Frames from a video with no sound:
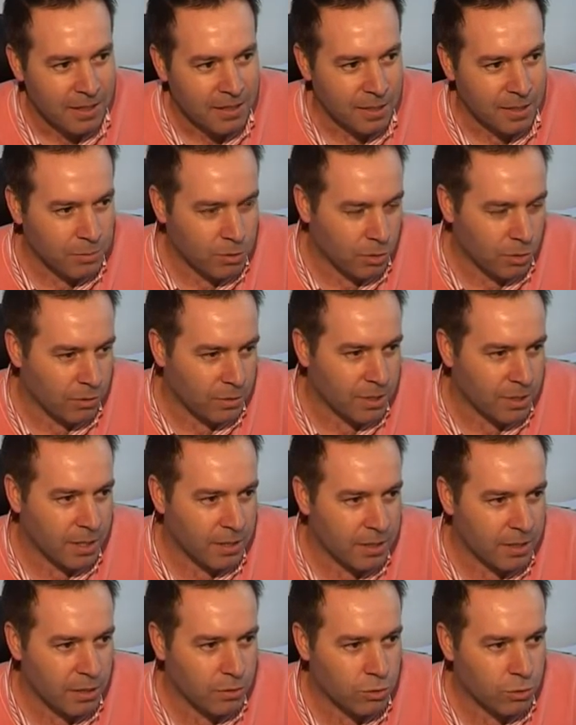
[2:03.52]
Temos outros
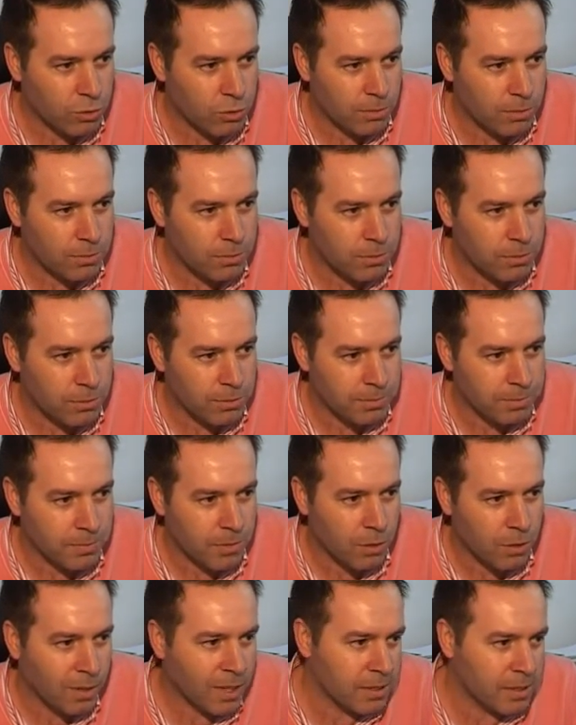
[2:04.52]
artigos, como
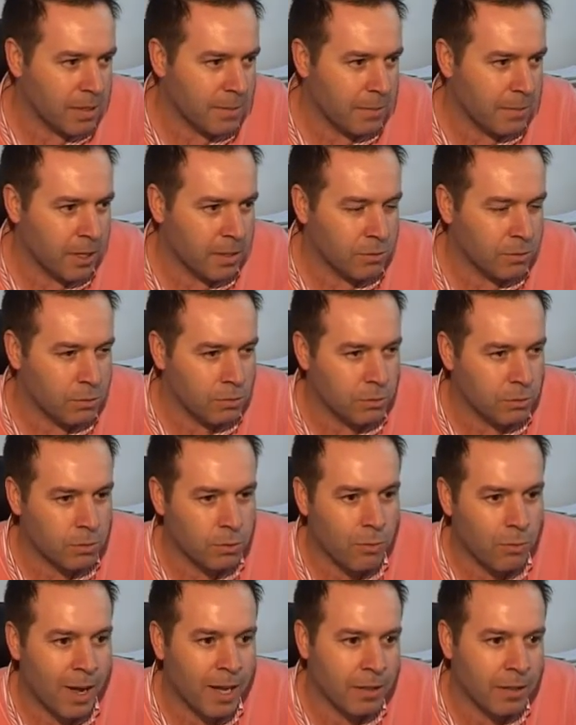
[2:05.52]
o lançamento
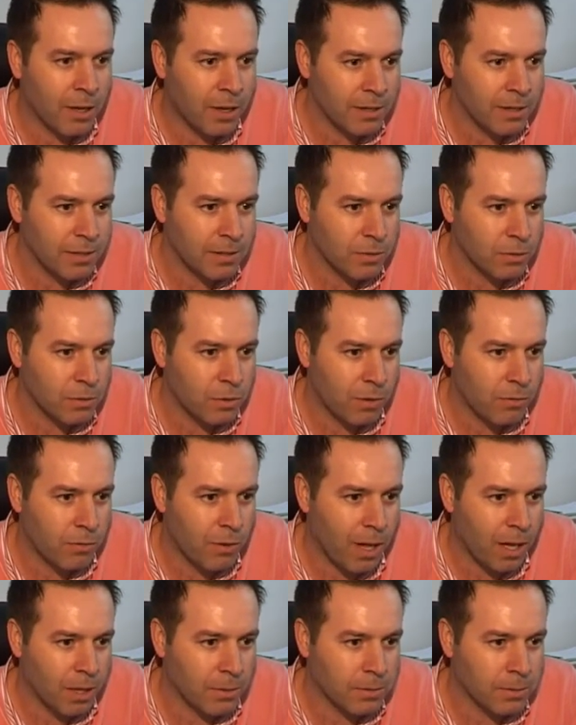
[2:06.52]
do Why Not, o
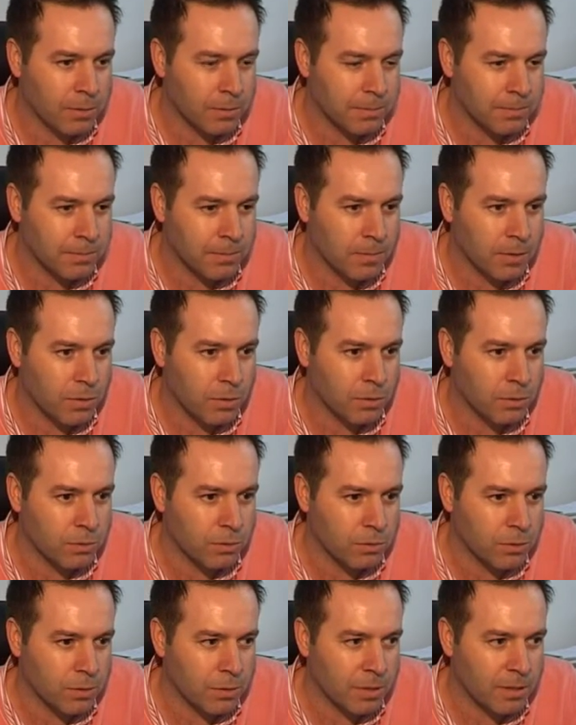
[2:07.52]
novo álbum
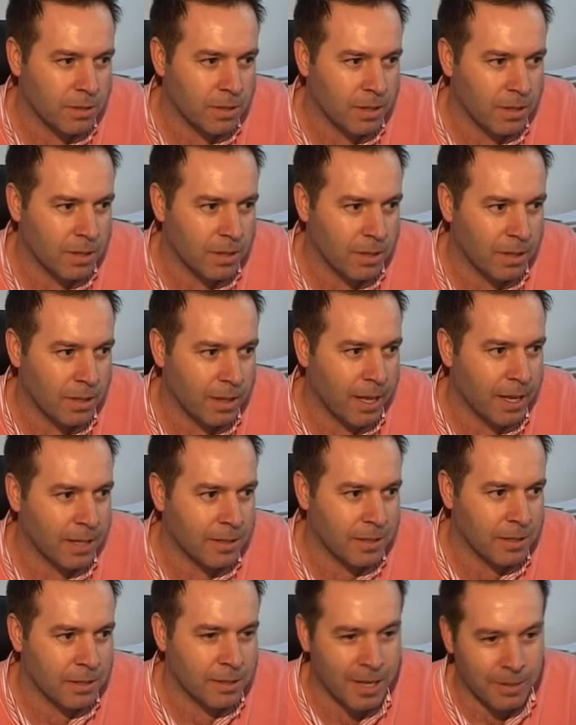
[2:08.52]
dos eh,
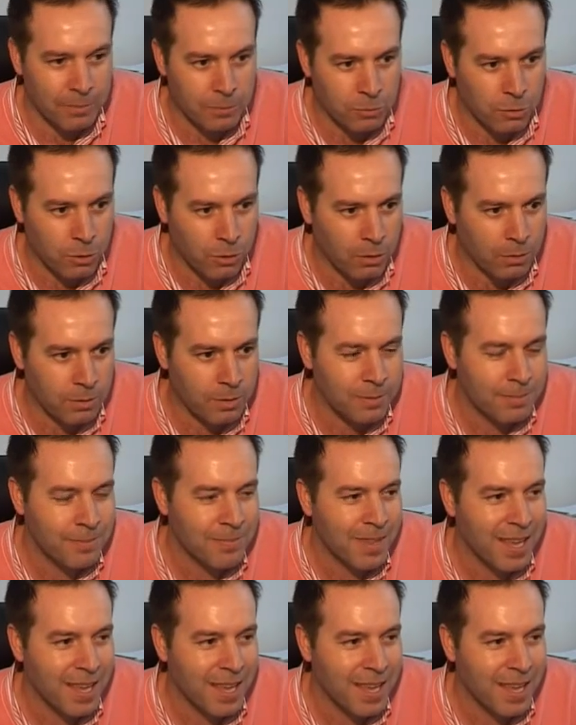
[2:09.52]
Let the Gem Roll.